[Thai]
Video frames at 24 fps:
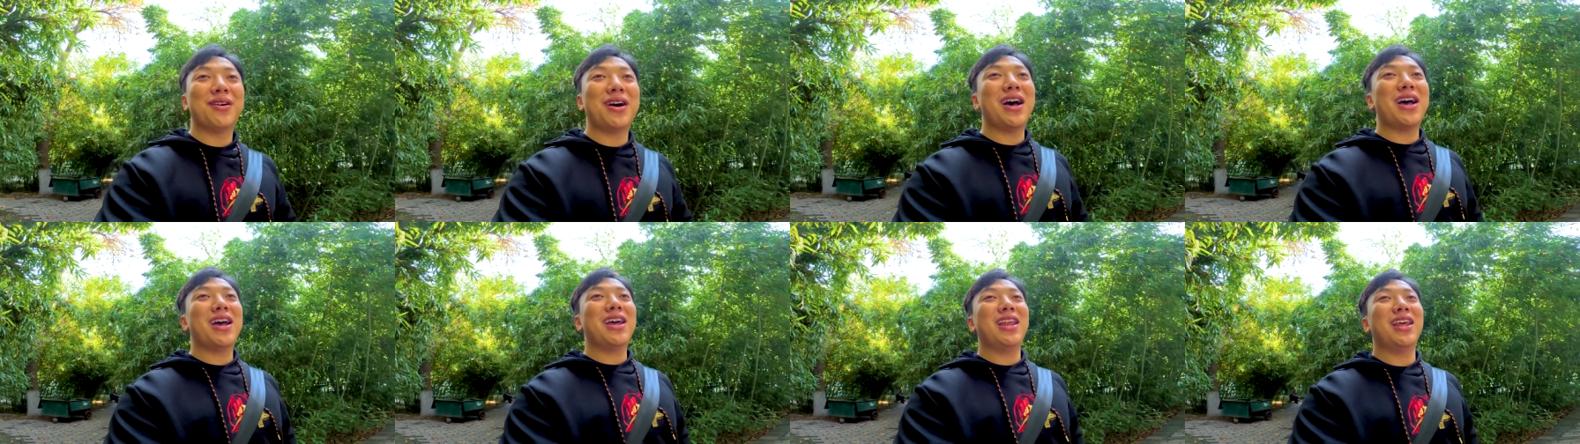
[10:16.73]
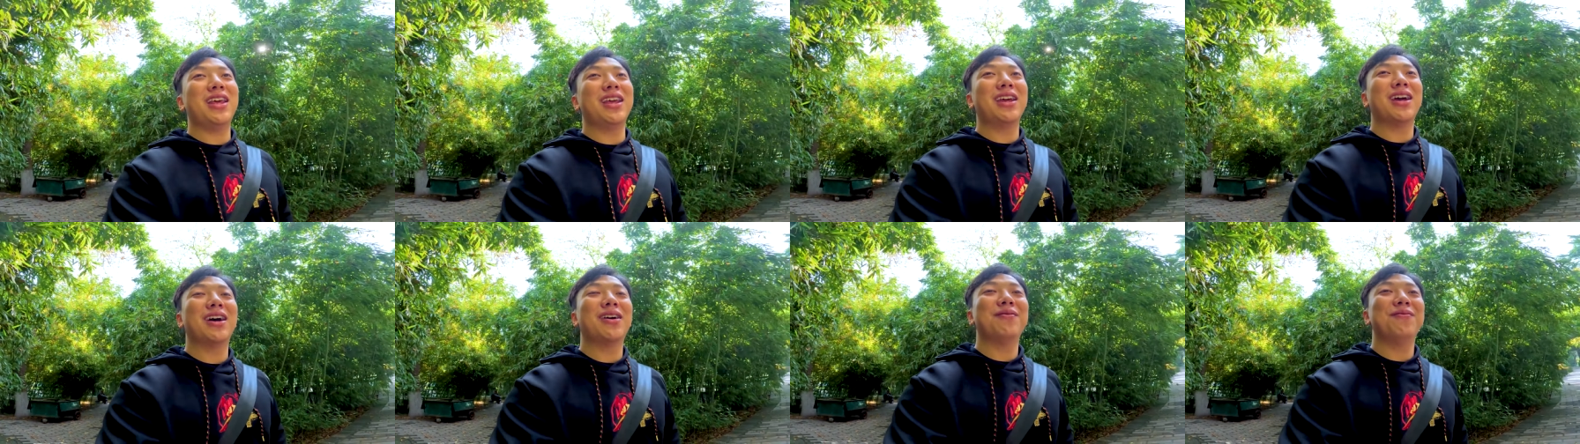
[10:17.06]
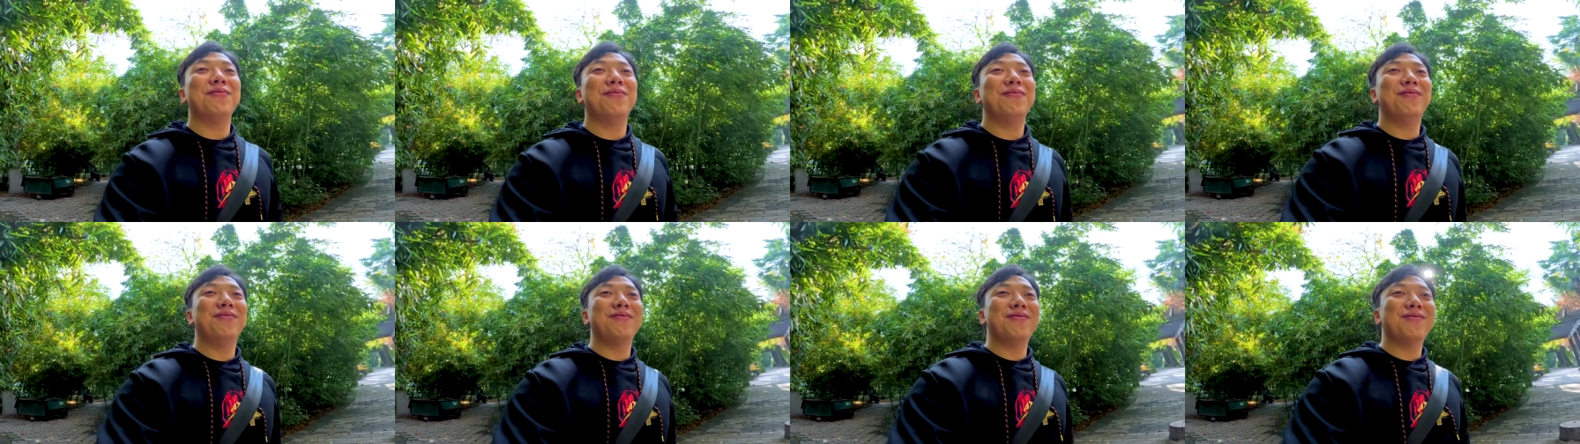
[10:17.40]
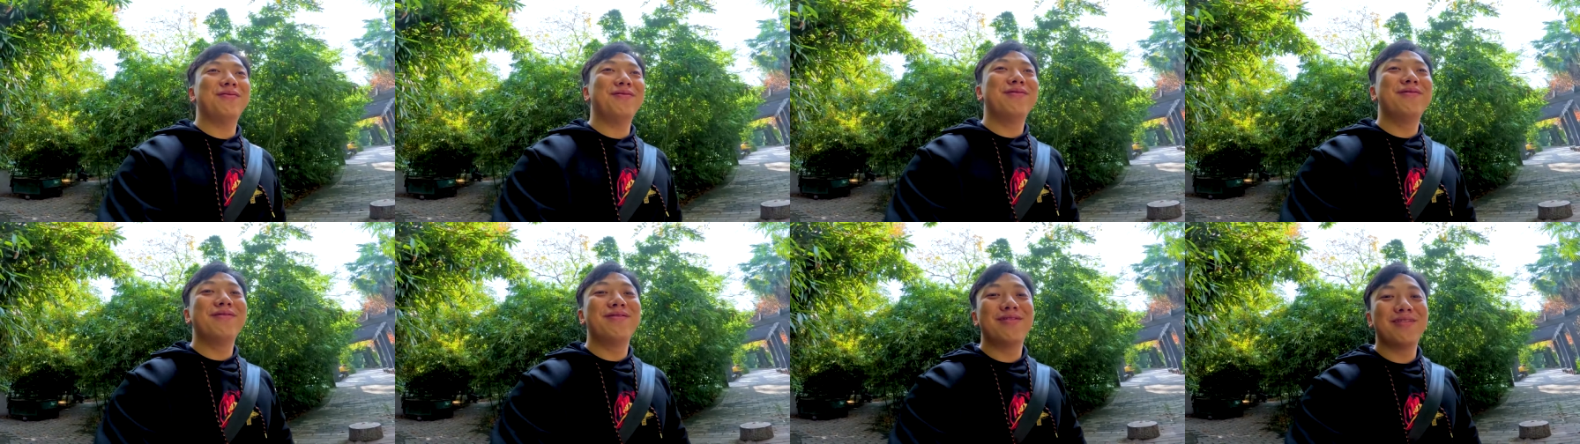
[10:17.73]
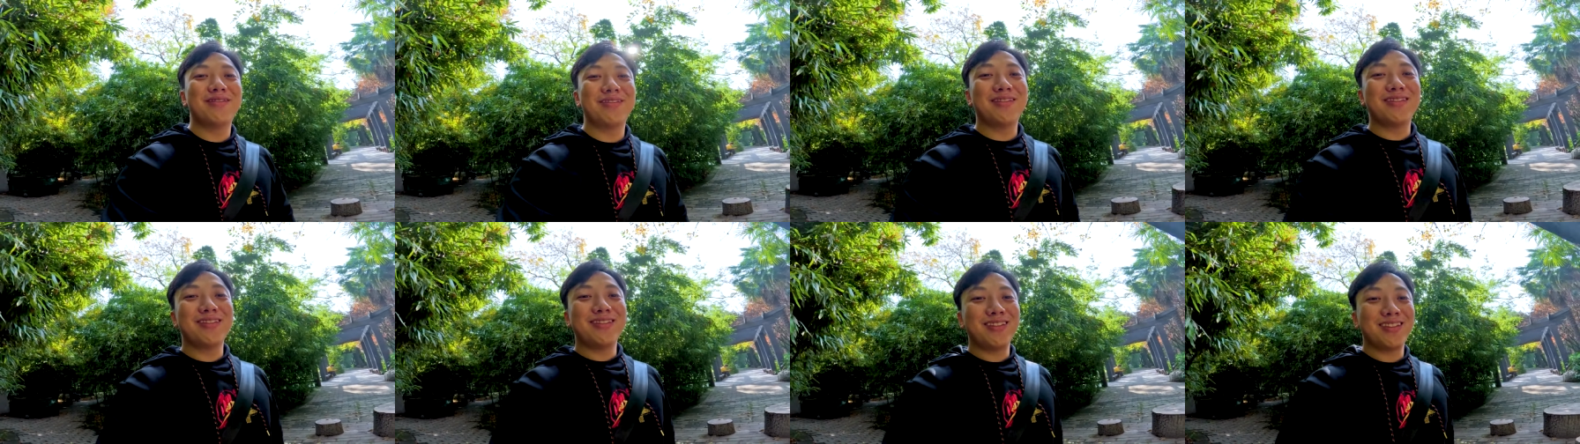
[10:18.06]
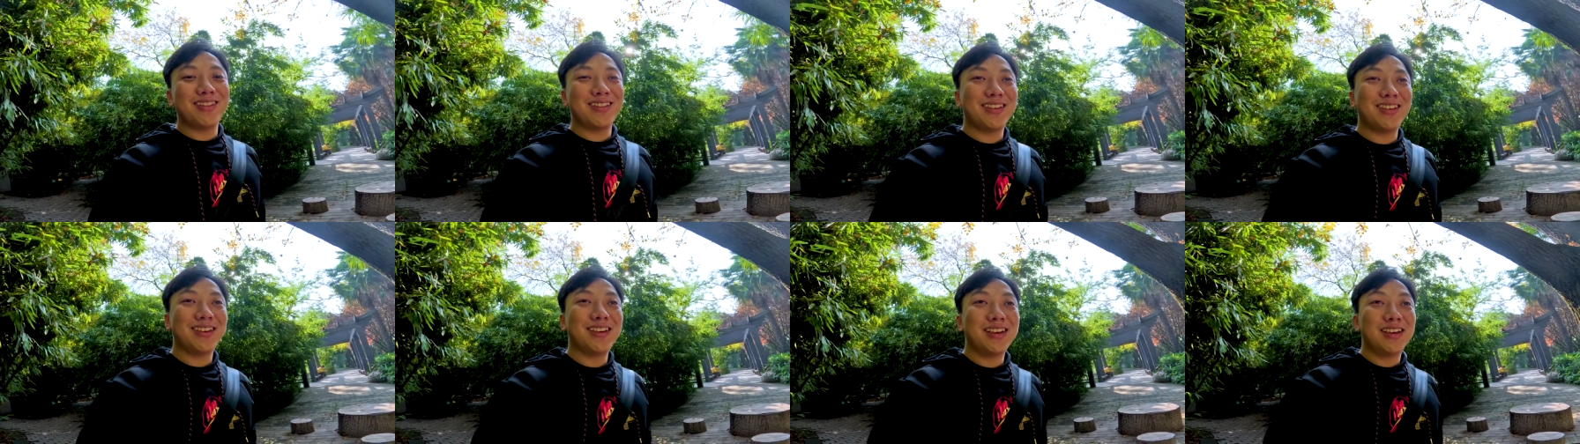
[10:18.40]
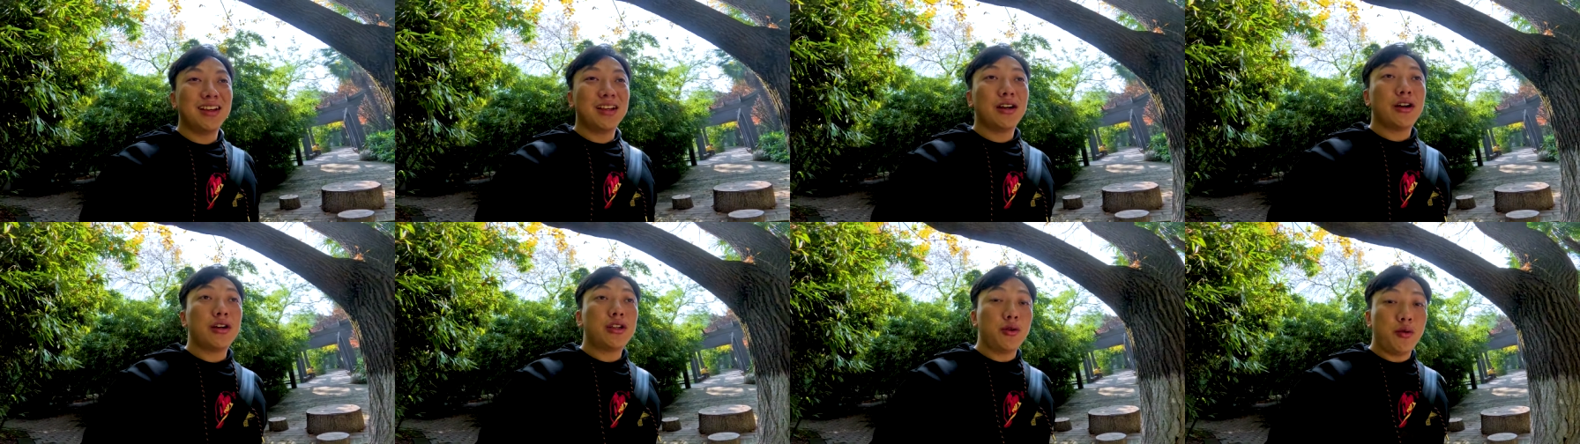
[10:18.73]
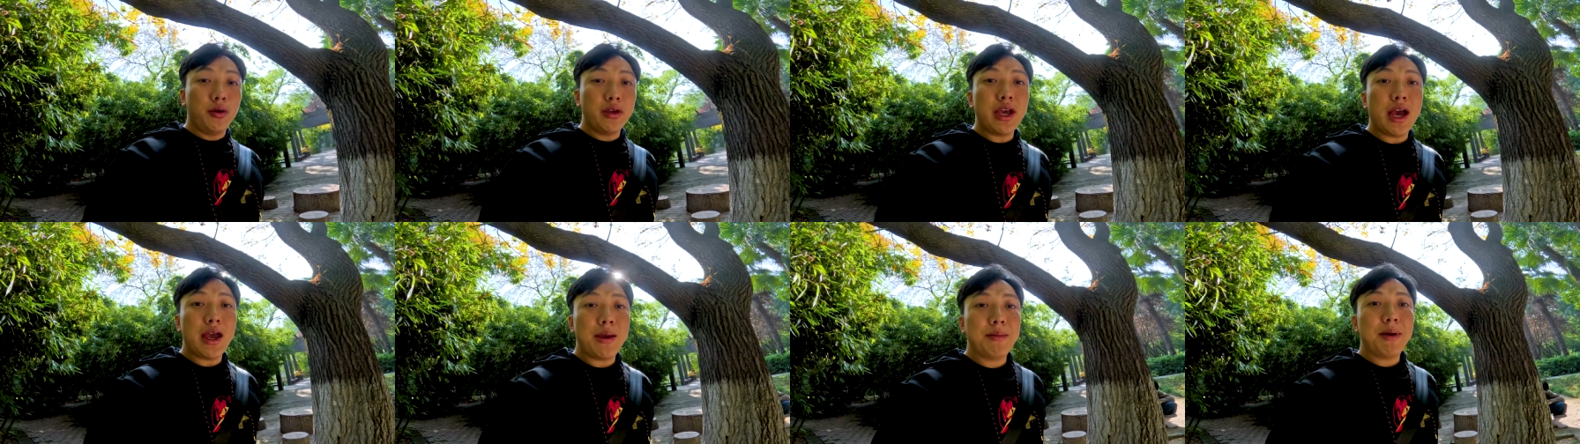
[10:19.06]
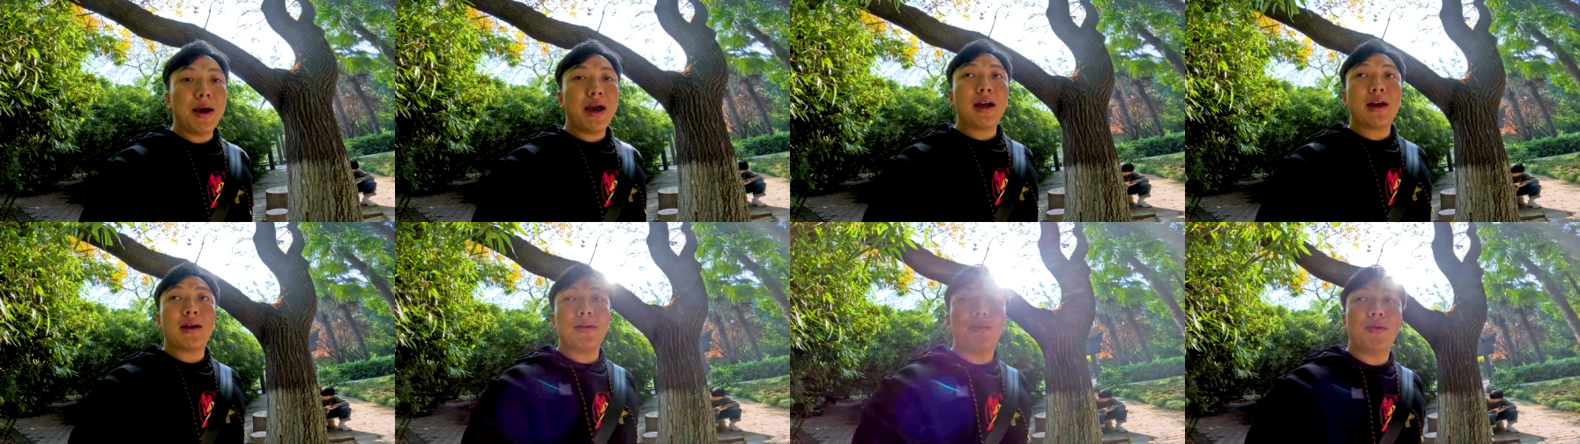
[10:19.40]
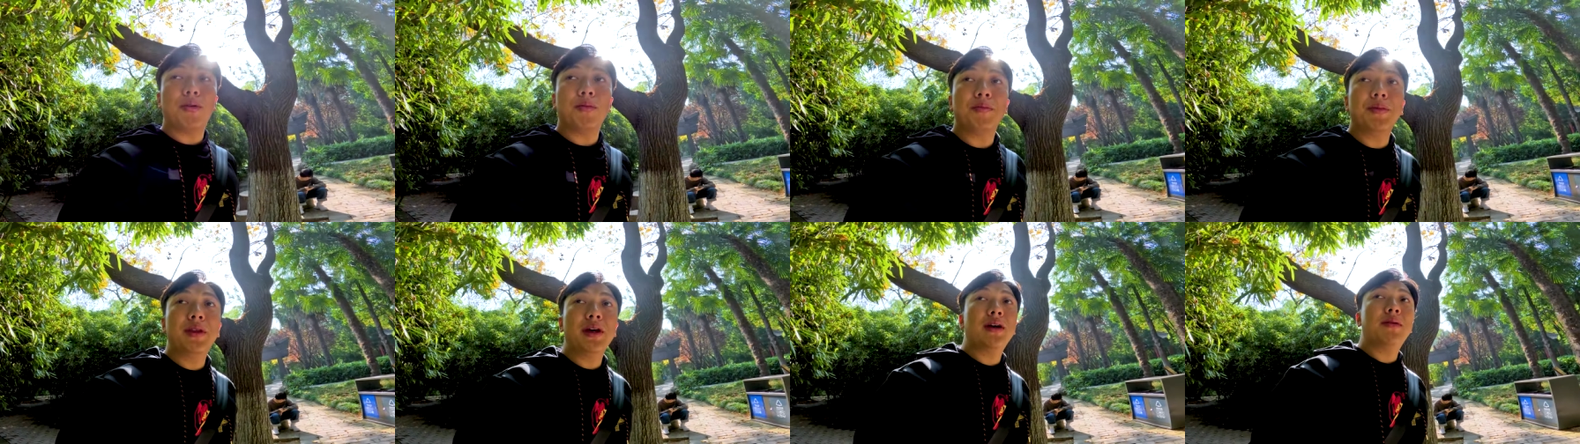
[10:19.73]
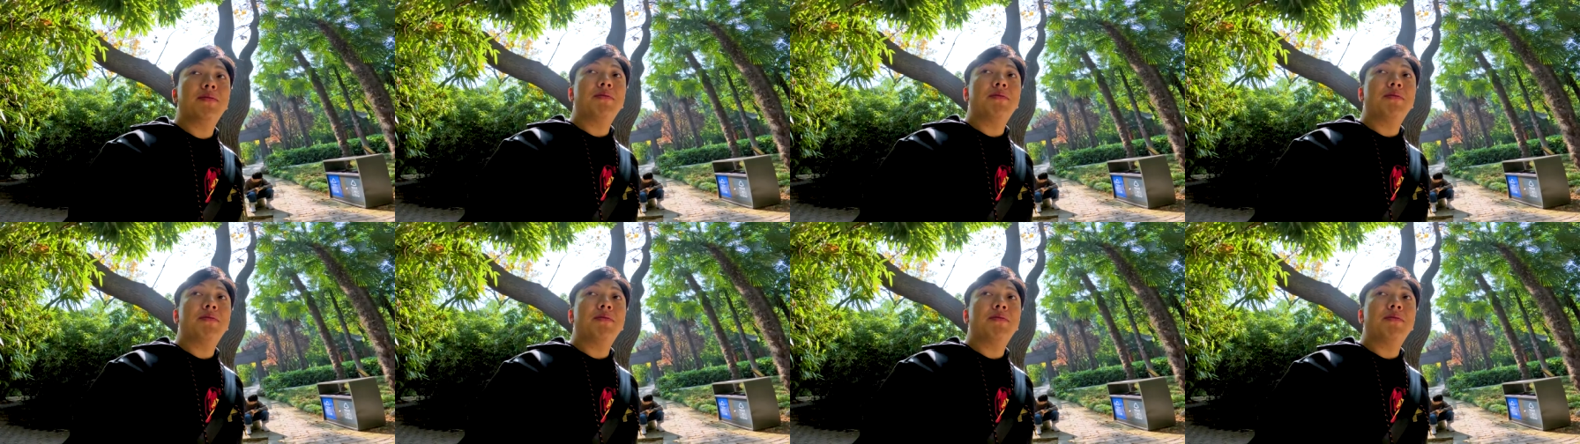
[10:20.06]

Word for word: บายๆอะไรอย่างนี้ครับ ก็ถือว่าใหญ่มากครับผมเดิ